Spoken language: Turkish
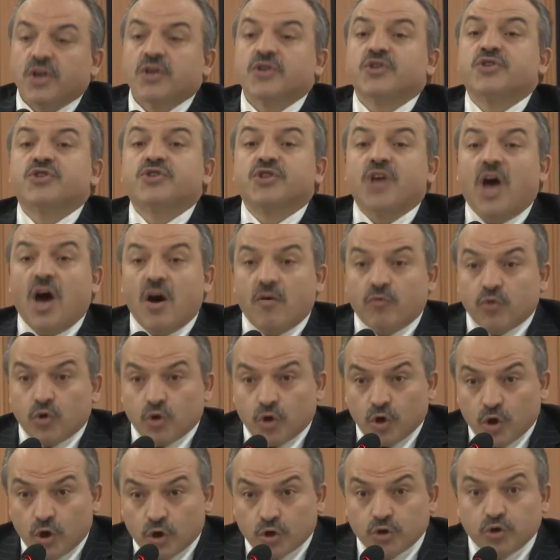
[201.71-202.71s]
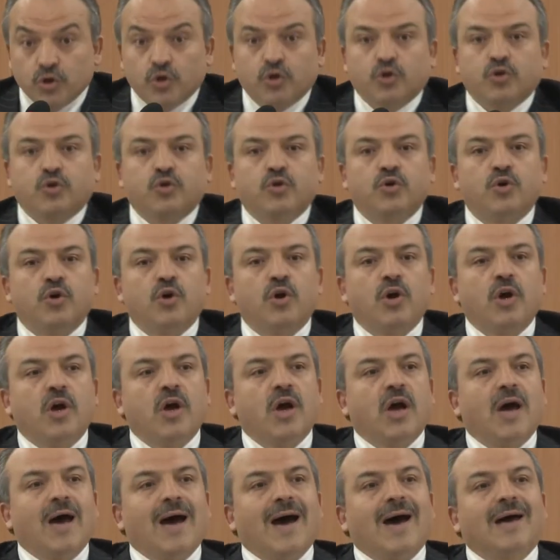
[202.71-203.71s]
Savrulurduk.
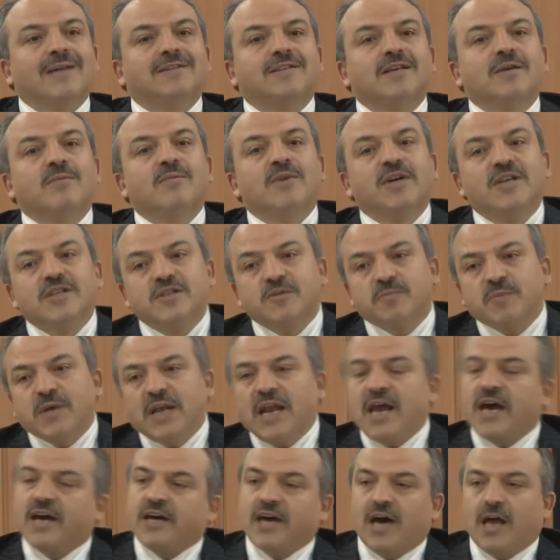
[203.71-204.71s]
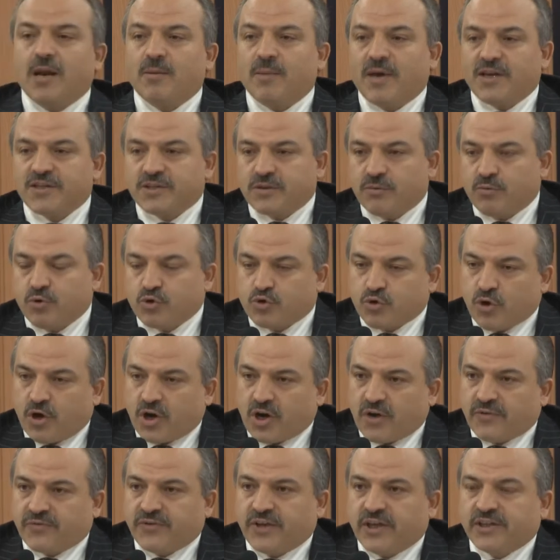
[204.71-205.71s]
Adımız bile kalmazdı bu
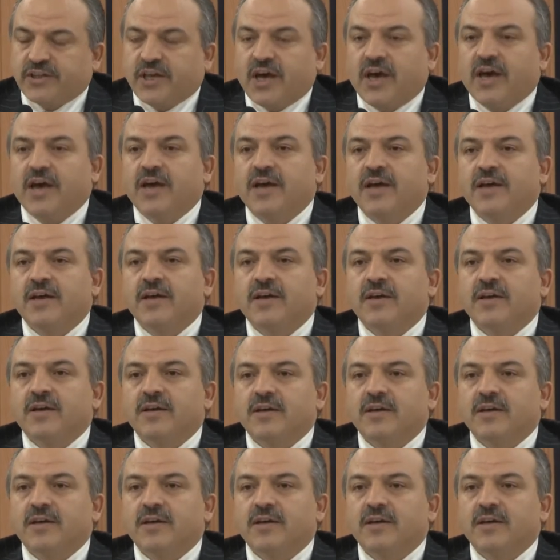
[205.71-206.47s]
coğrafyada.